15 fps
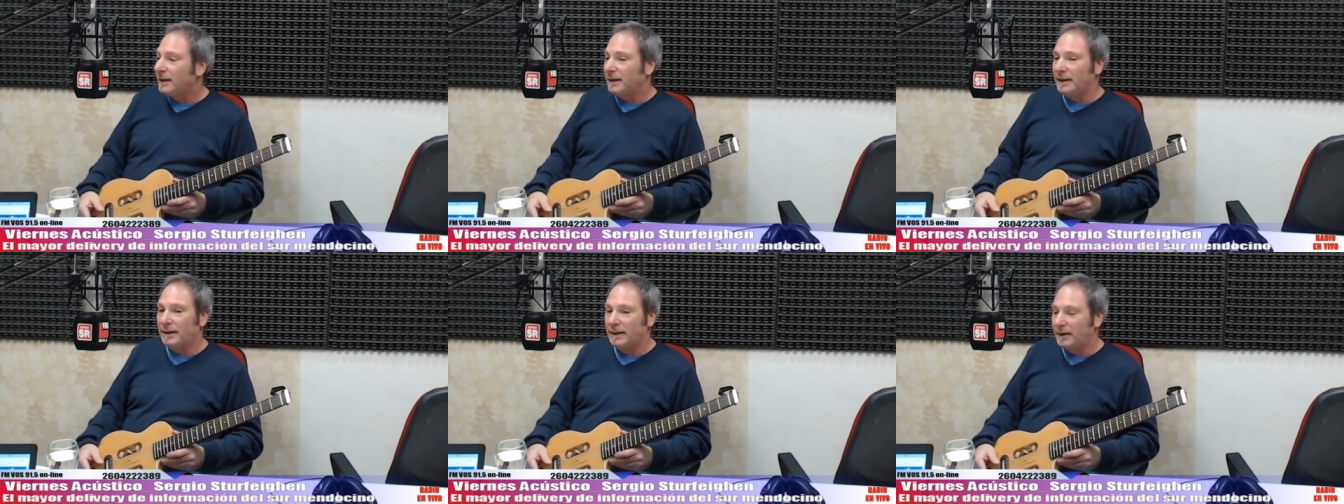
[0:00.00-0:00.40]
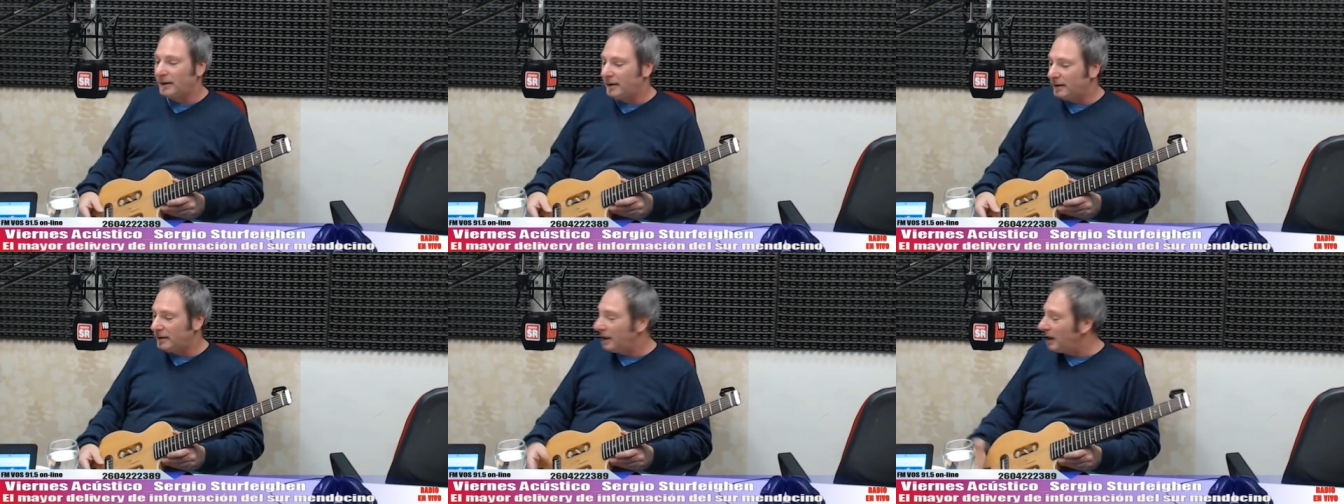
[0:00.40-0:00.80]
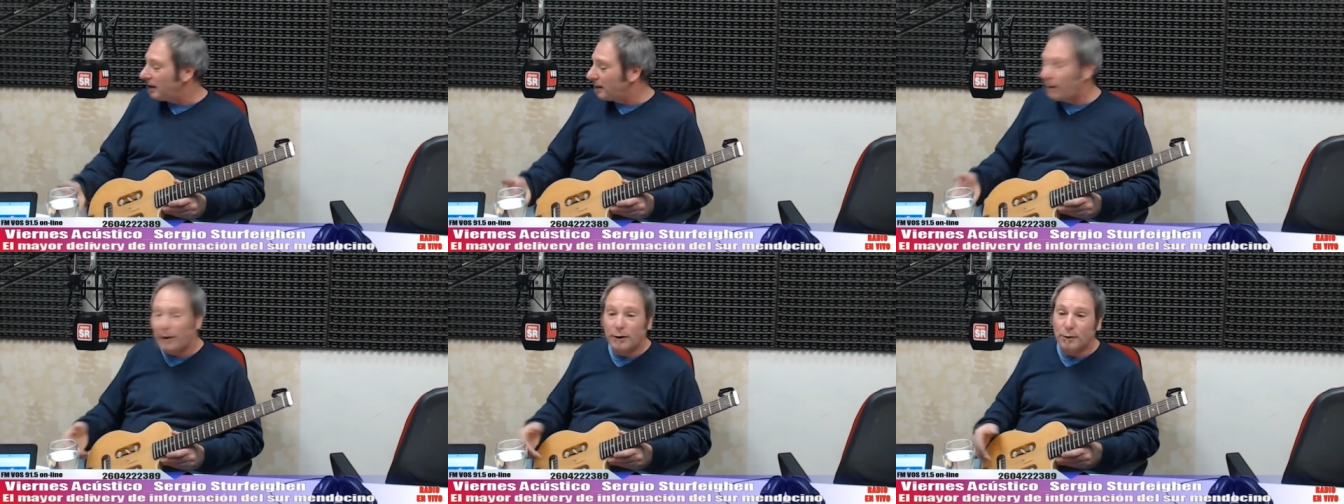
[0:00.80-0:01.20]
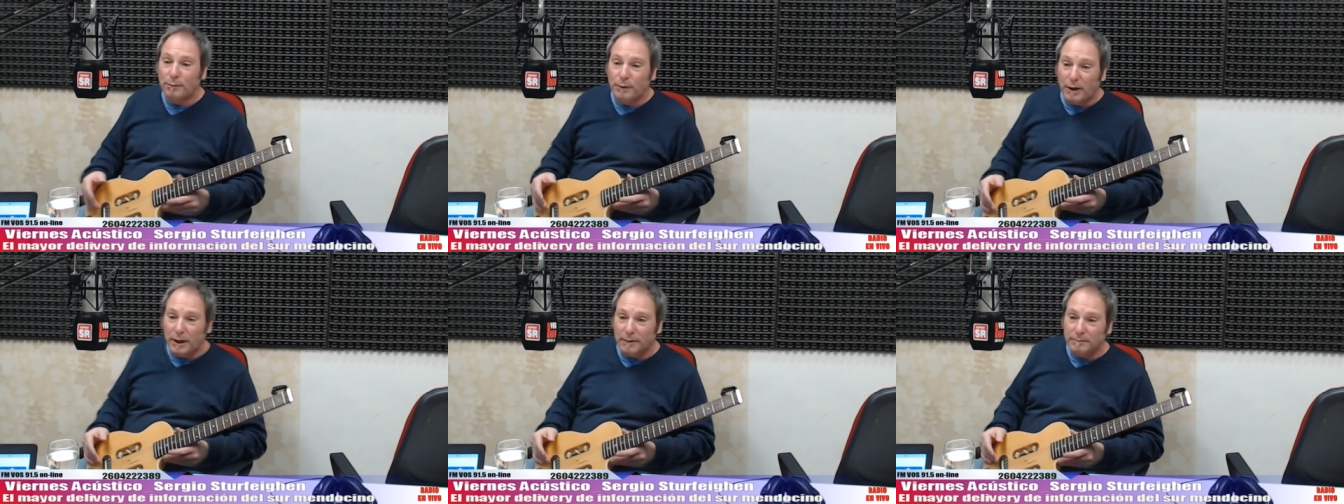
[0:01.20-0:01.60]
Y tiene el tamaño de un
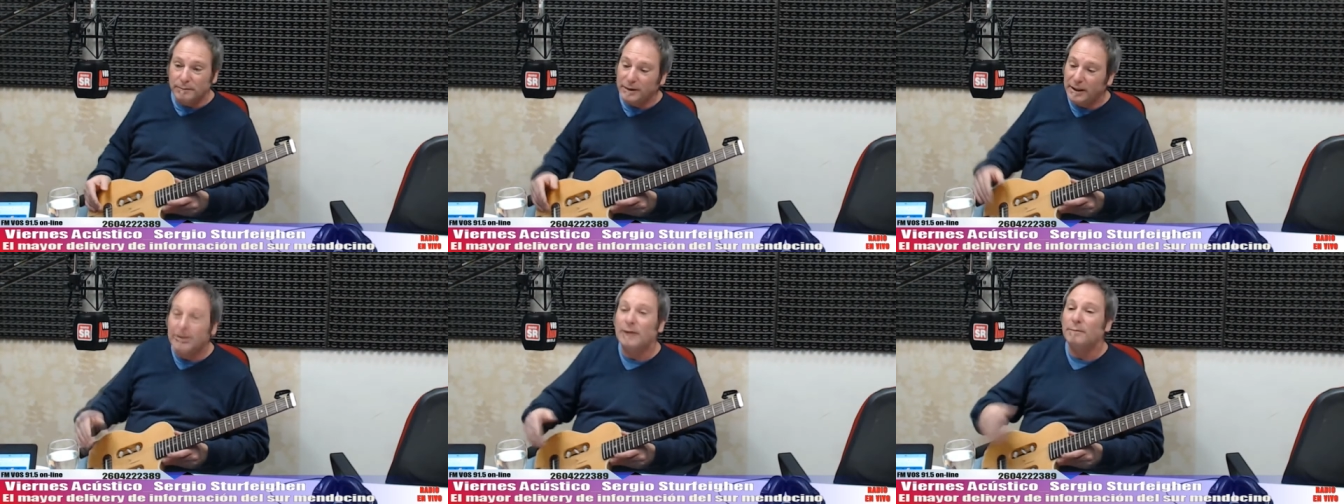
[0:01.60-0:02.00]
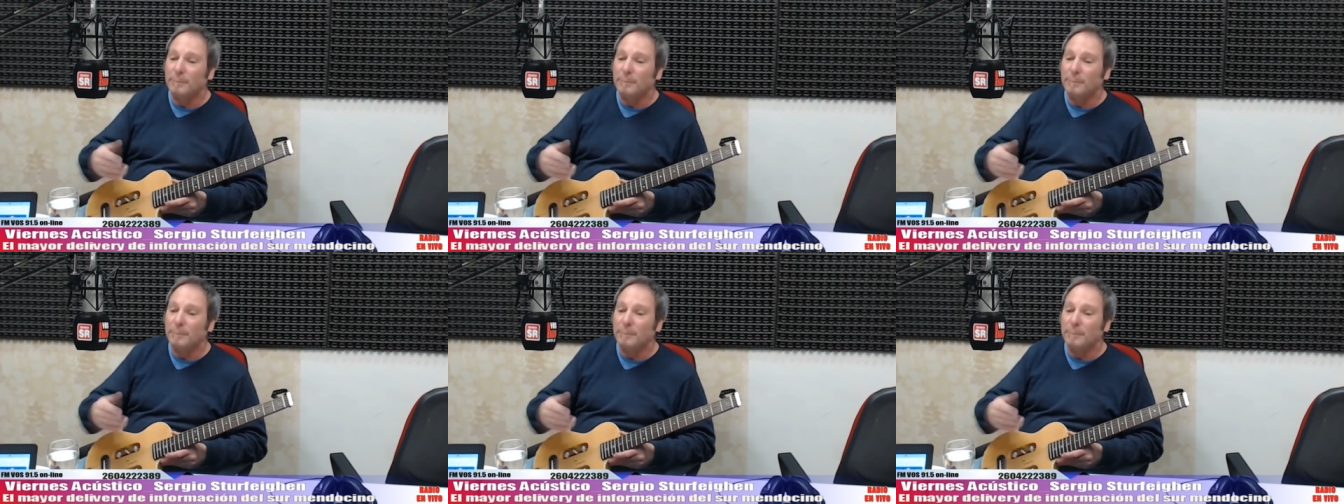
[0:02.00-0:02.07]
violín. Y